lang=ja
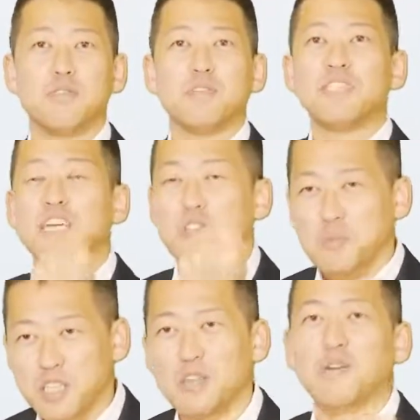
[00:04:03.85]
どんなサイト
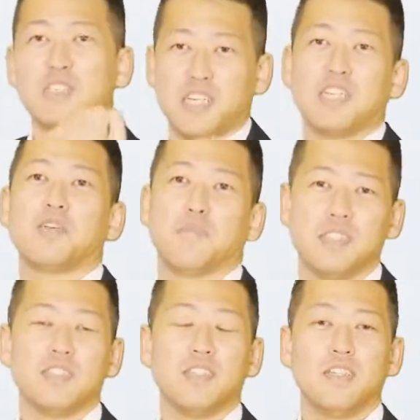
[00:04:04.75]
見ているか知られてま
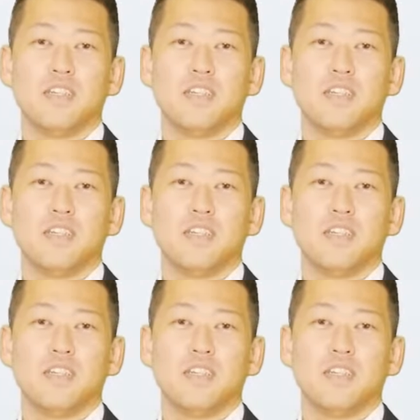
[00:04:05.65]
す。